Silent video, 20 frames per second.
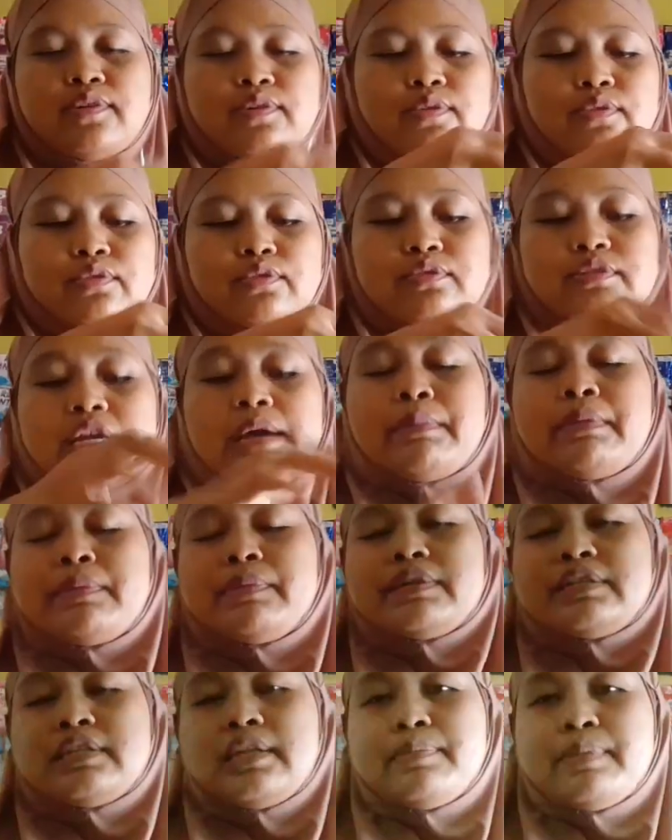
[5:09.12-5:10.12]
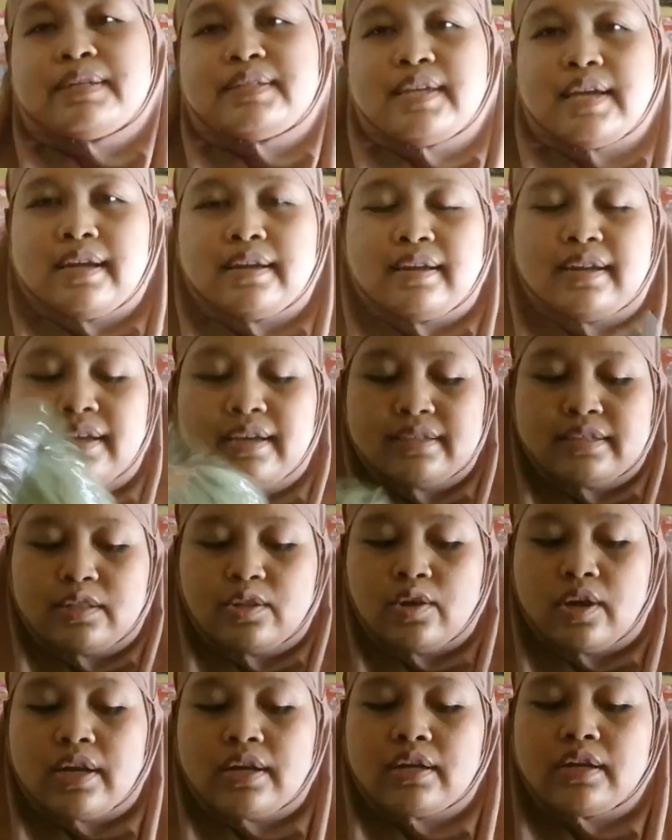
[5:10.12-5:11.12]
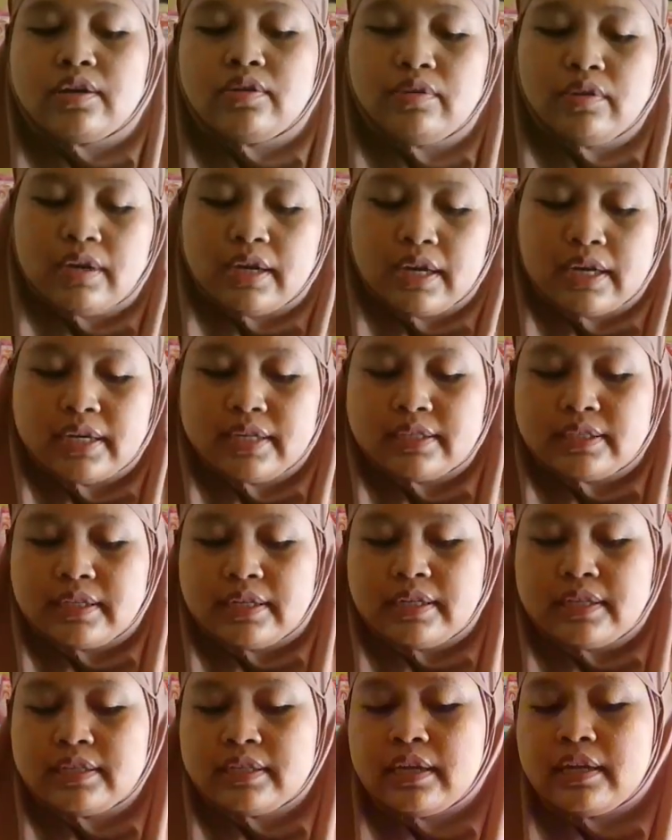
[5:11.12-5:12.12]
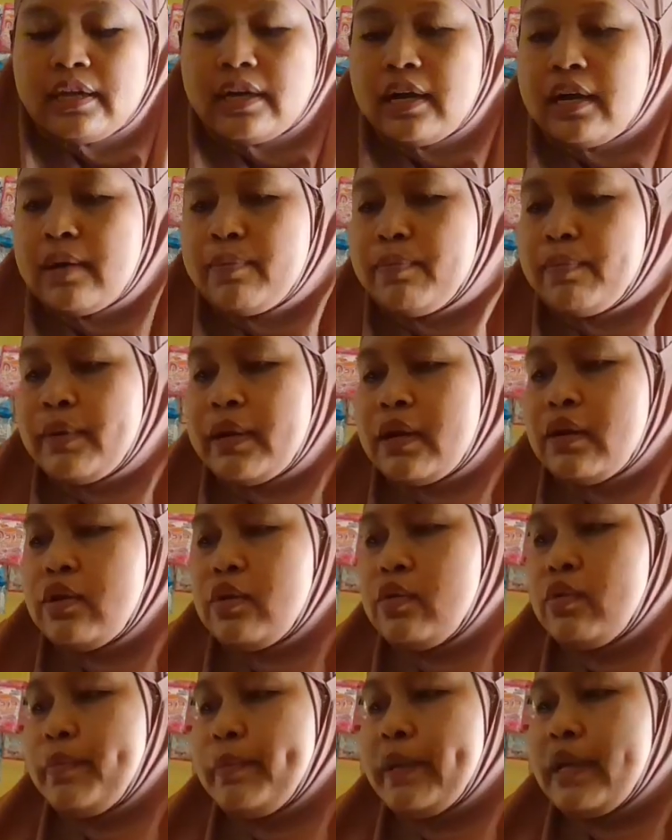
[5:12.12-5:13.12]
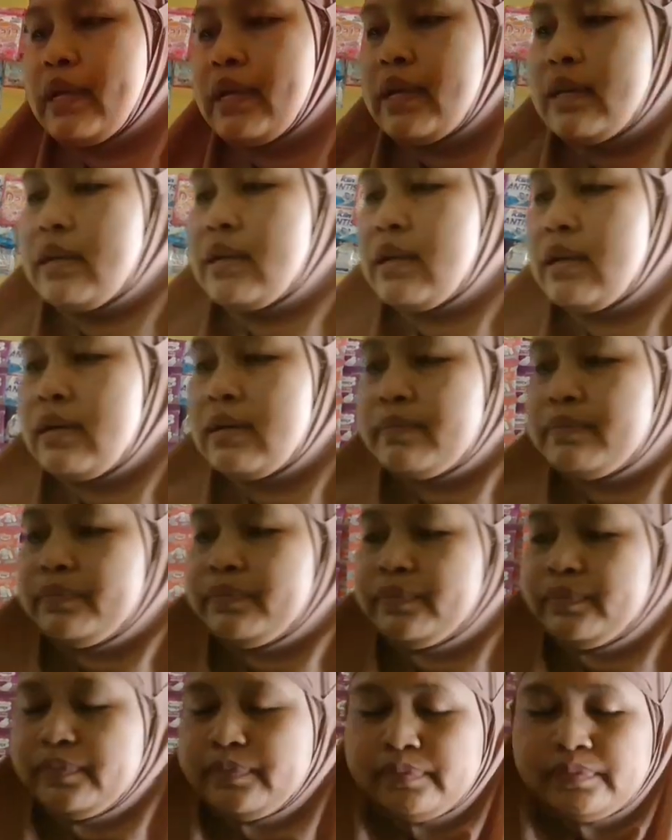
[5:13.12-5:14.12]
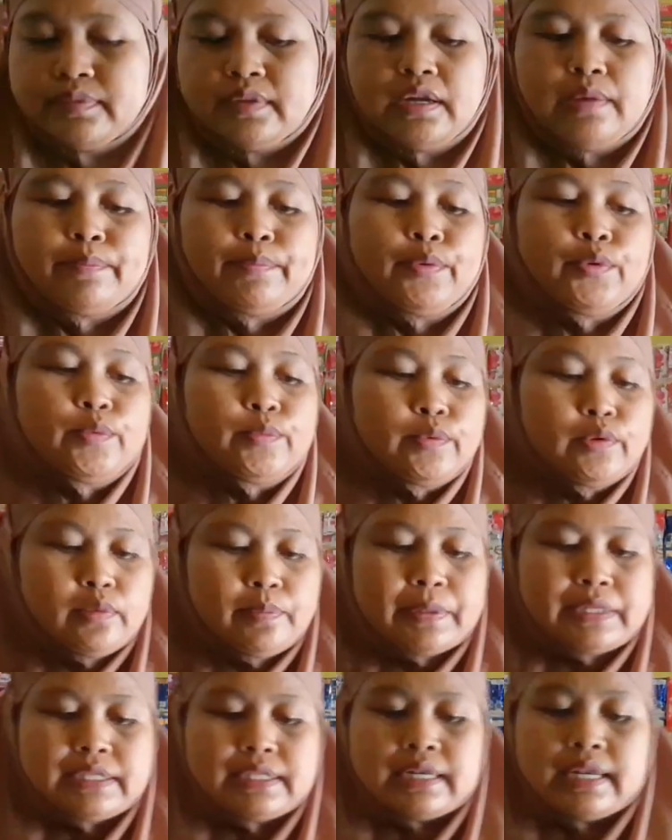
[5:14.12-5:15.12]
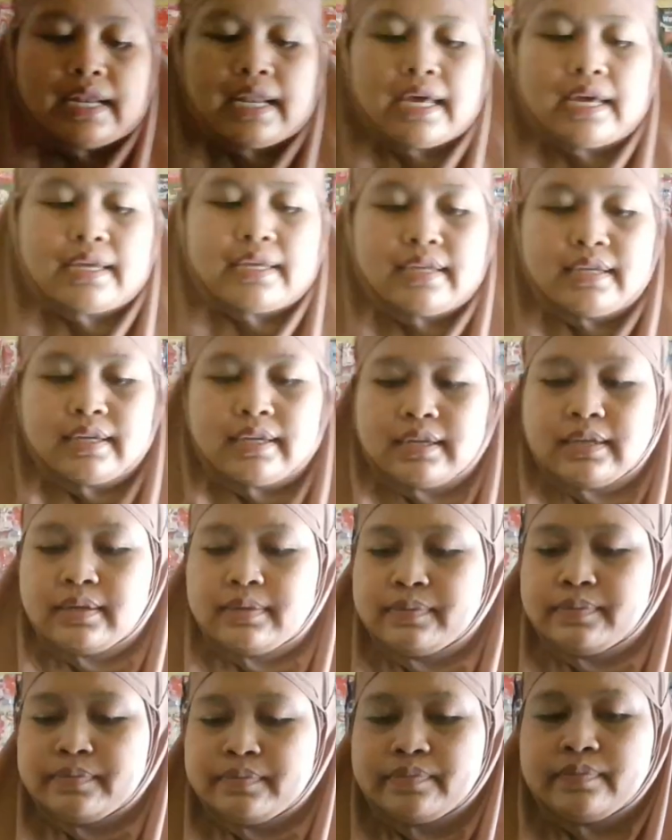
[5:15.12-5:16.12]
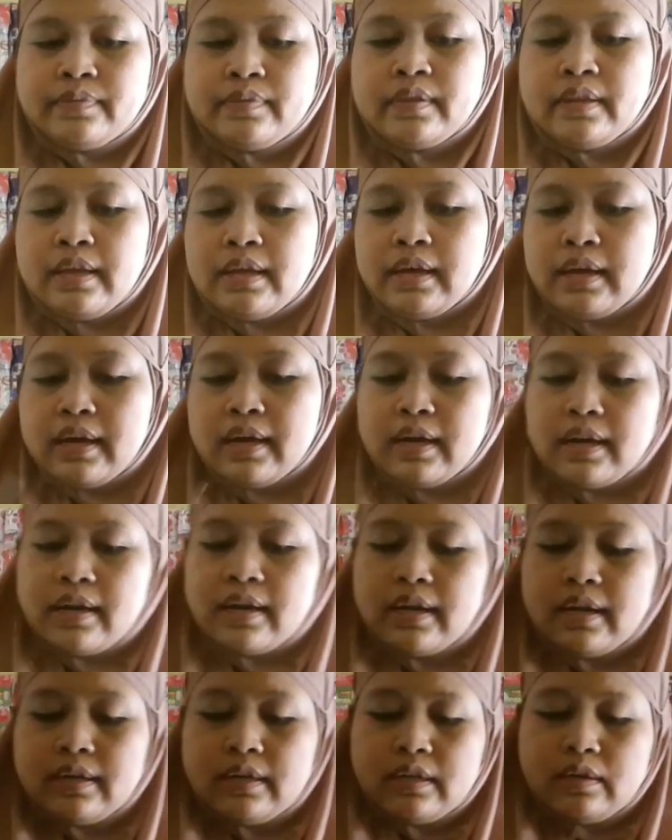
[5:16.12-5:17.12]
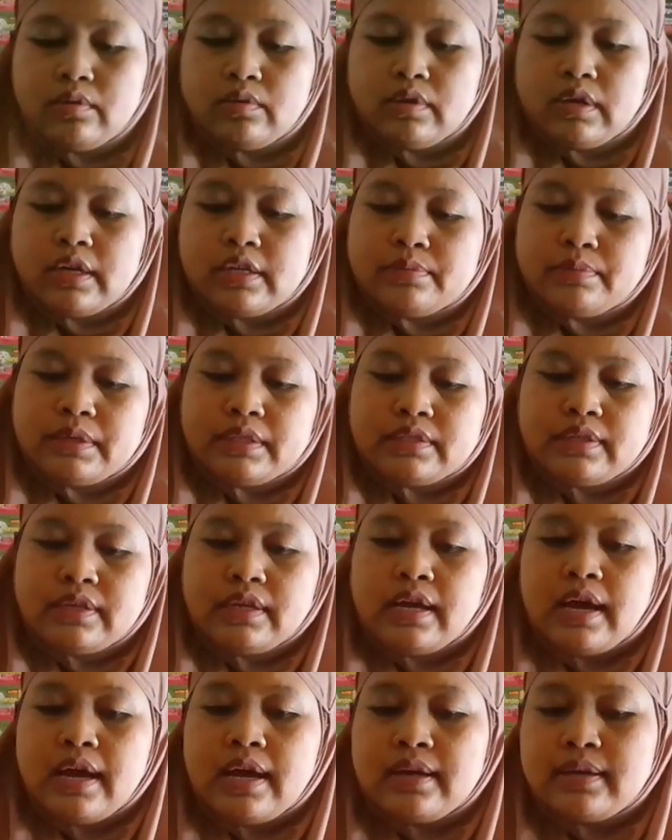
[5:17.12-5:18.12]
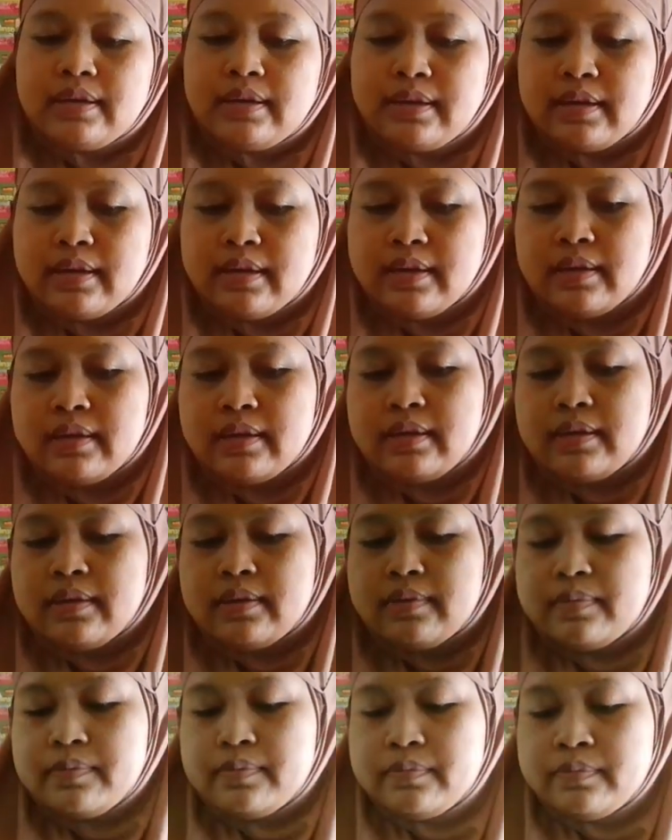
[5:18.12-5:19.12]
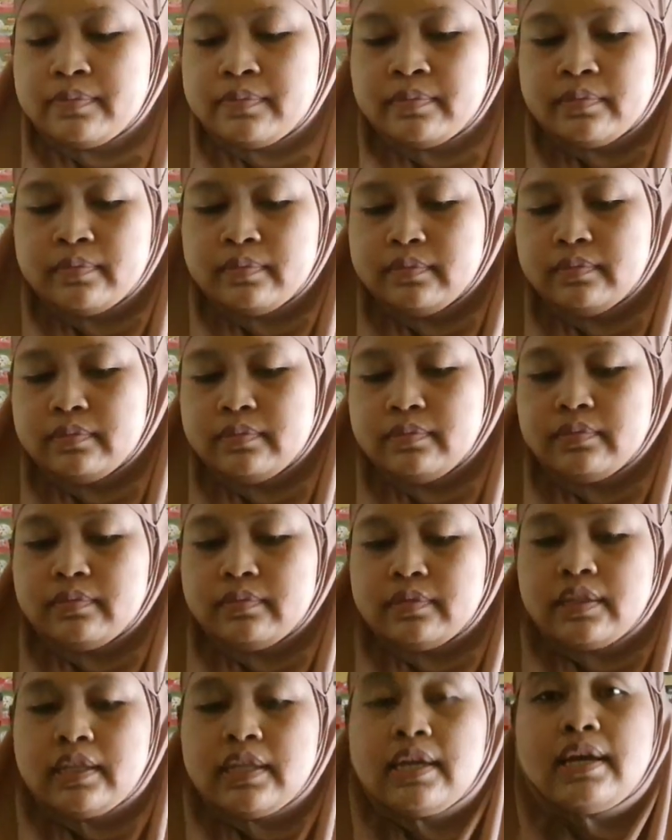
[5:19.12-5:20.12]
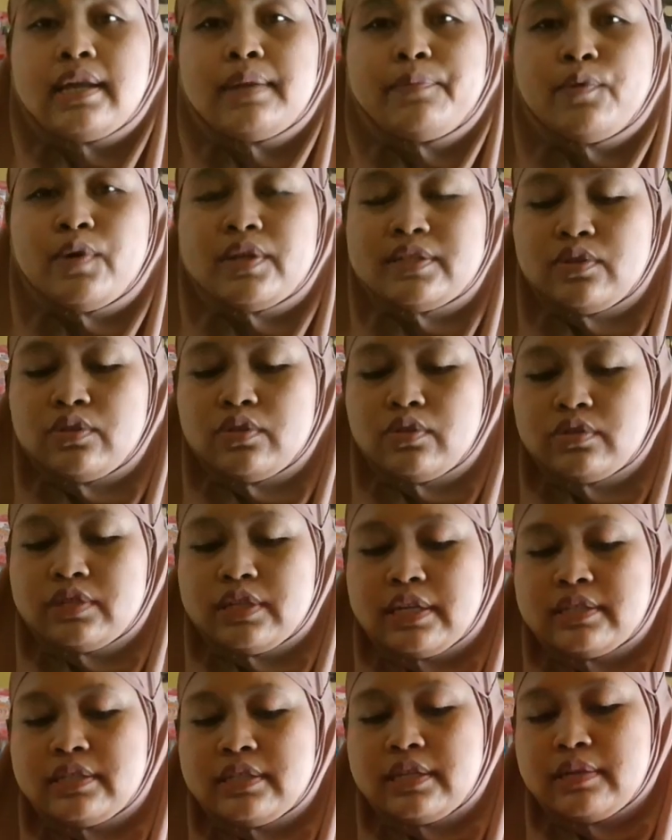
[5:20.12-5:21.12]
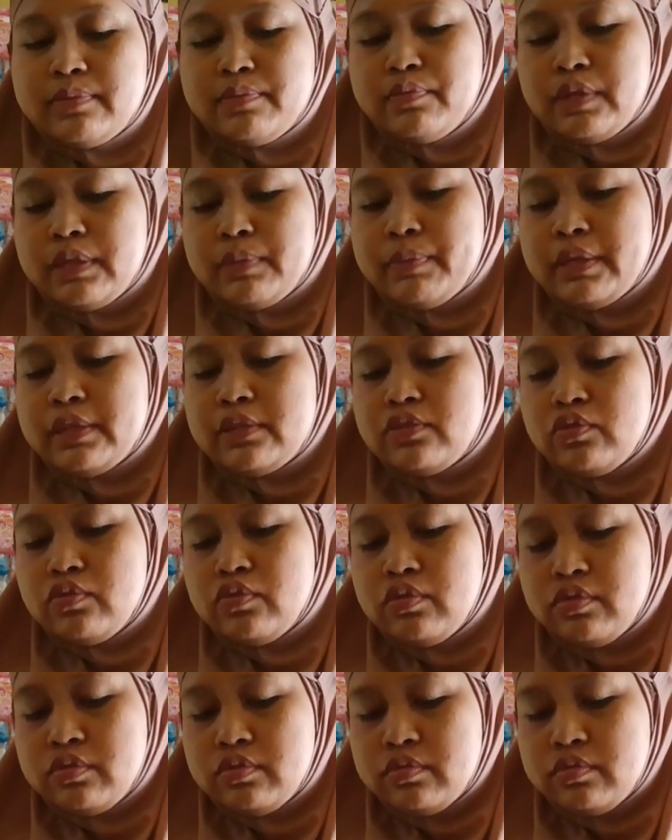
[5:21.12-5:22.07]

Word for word: untuk sambal pecel masih ada silahkan di kulkas jadi saya nggak perlu bikin bumbu pecel lagi karena di kulkas masih ada tinggal buat soto saja buat besok